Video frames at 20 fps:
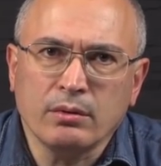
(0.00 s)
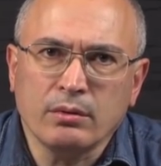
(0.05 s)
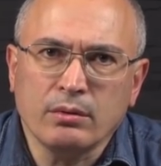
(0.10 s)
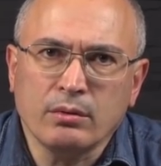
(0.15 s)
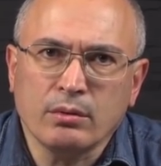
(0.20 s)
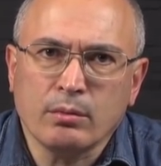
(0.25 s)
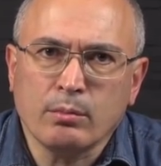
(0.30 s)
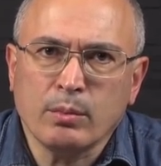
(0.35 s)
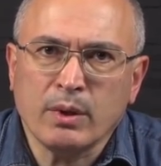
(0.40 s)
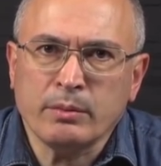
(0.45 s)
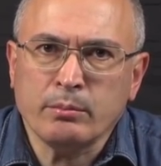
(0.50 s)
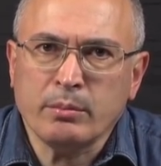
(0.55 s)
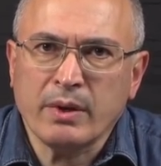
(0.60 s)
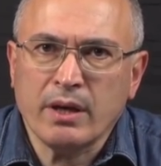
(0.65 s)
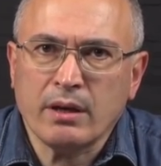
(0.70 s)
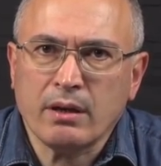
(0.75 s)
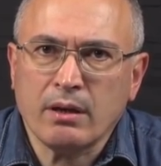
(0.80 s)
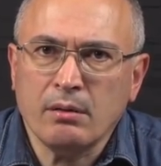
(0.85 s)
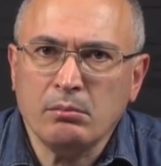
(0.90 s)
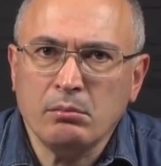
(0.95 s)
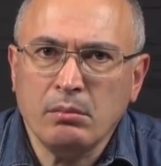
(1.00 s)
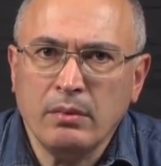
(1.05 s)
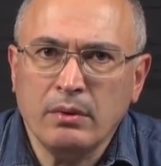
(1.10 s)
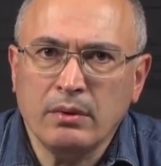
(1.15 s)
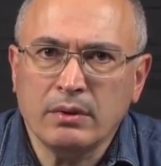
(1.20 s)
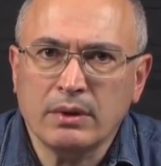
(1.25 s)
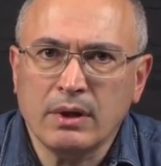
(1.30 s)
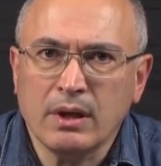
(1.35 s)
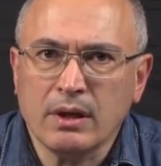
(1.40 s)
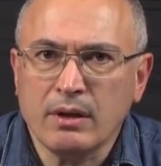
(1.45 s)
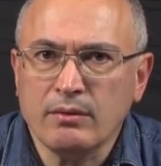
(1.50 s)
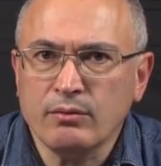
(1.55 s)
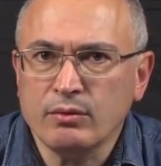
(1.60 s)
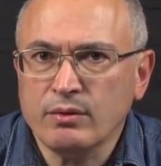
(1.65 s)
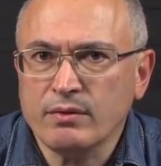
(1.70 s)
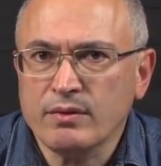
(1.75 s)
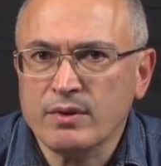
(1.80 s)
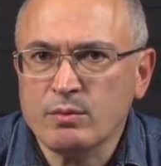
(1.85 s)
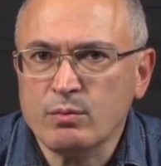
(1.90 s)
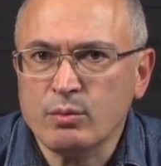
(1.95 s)
Курбан-Байрам, для
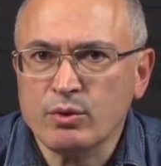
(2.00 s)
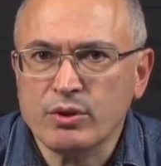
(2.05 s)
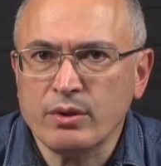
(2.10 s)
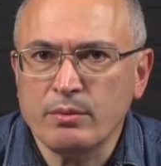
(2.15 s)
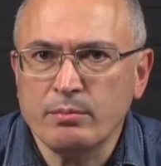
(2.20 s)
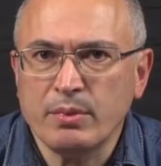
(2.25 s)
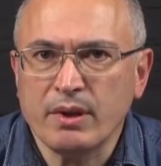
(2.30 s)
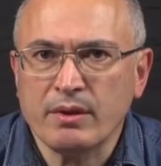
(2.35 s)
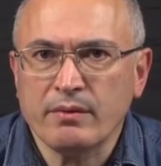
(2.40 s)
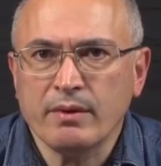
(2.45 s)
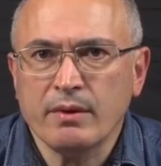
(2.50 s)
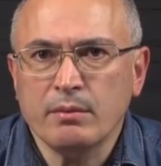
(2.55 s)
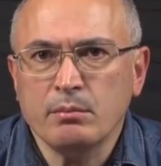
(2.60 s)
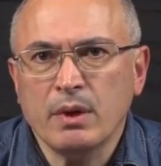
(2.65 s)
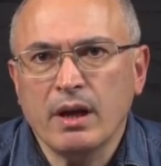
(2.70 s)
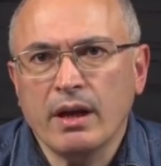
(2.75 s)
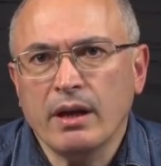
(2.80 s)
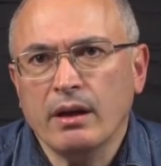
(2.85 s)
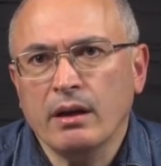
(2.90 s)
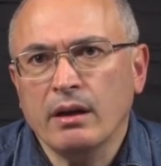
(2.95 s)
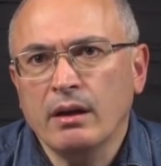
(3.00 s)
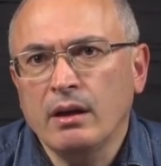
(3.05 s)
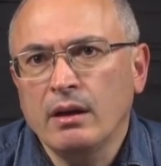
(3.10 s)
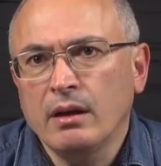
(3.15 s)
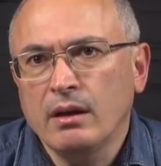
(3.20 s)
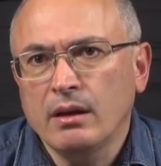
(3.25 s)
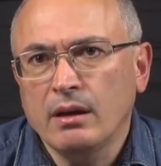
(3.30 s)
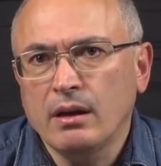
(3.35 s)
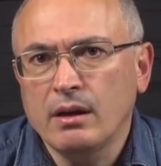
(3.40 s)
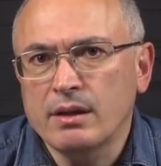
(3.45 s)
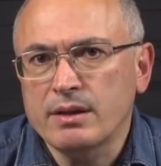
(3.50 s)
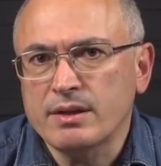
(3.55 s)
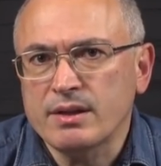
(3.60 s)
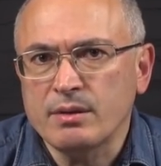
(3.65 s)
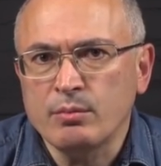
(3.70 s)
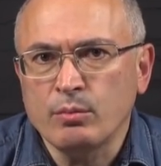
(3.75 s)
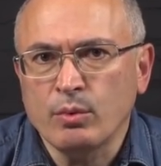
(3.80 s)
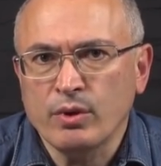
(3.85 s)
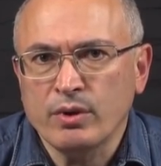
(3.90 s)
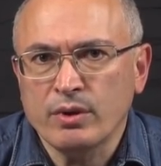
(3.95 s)
кого-то, возможно, 1 мая или
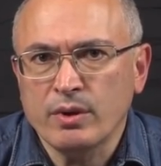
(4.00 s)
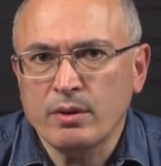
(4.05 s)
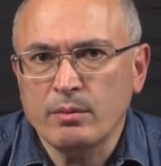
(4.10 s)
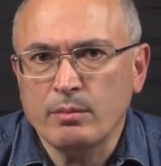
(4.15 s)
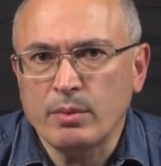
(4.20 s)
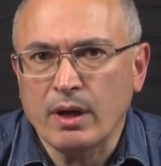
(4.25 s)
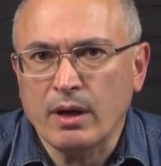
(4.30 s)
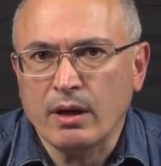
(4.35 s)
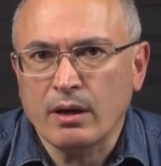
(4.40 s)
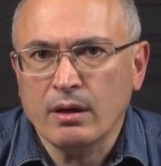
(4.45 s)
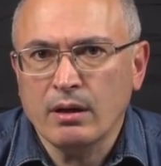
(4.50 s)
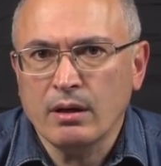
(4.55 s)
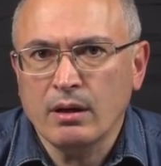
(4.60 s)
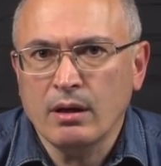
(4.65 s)
7 ноября.